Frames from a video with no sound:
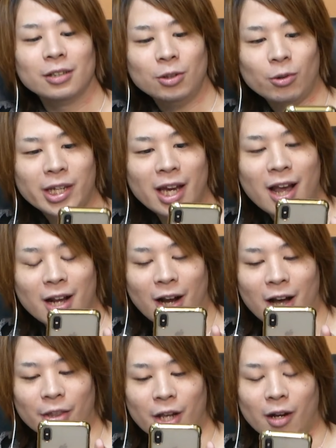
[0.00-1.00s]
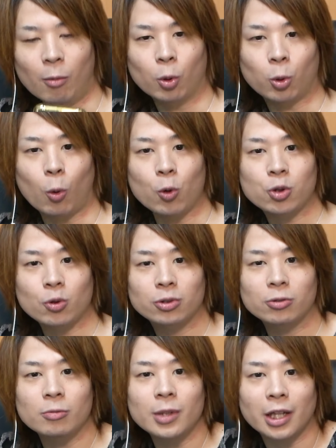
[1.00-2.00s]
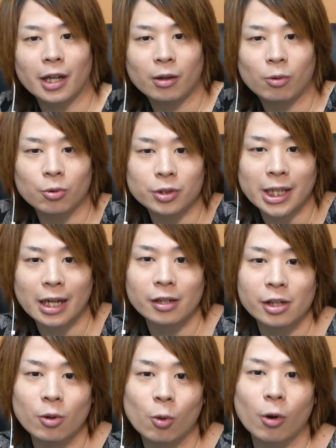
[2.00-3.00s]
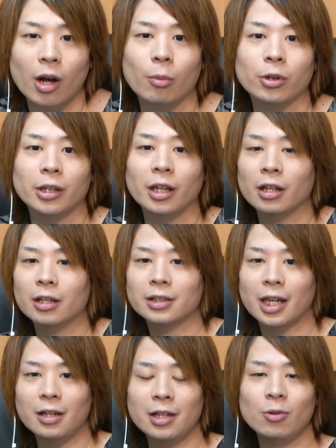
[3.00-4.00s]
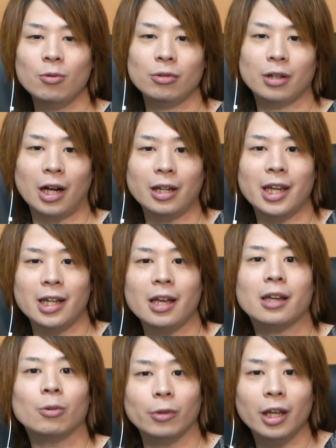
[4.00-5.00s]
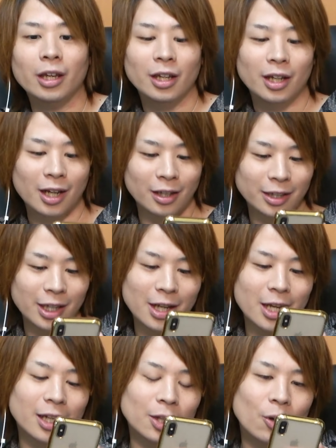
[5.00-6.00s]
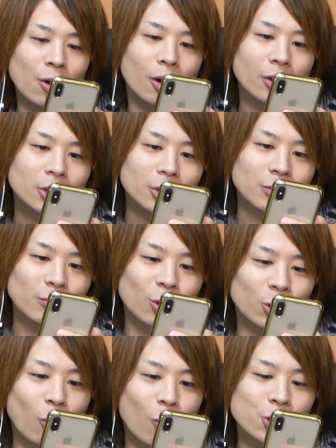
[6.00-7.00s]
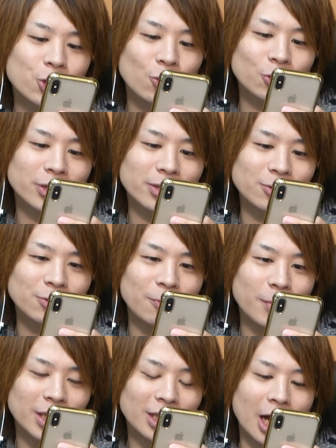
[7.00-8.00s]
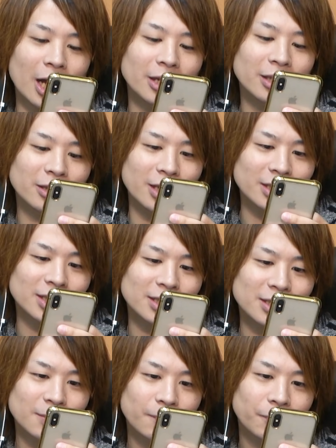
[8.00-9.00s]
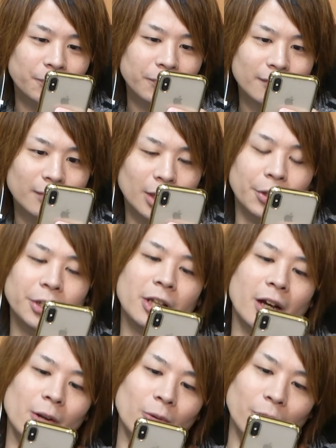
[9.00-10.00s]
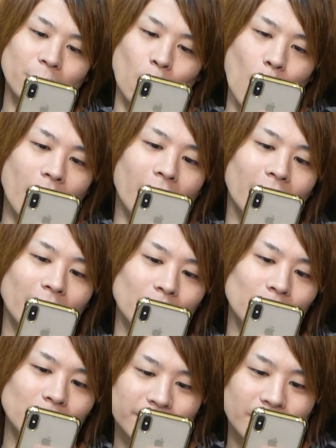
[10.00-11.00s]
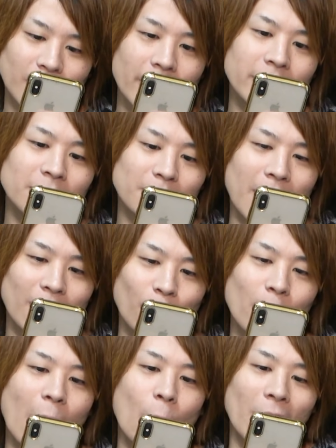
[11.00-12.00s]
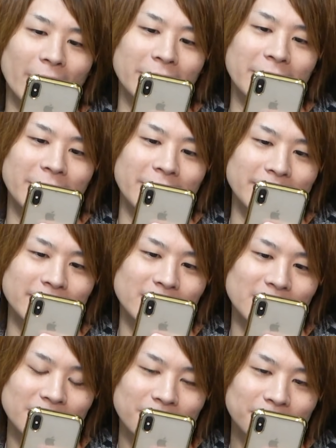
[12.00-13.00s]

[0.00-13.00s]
のキャラがなんかもう登場するみたいこのサンリオコラボでねサンリオ関係ないけどね関係ないけどもう登場するみたいですなんでなんやろようわからんけどはいまあこれはおまけです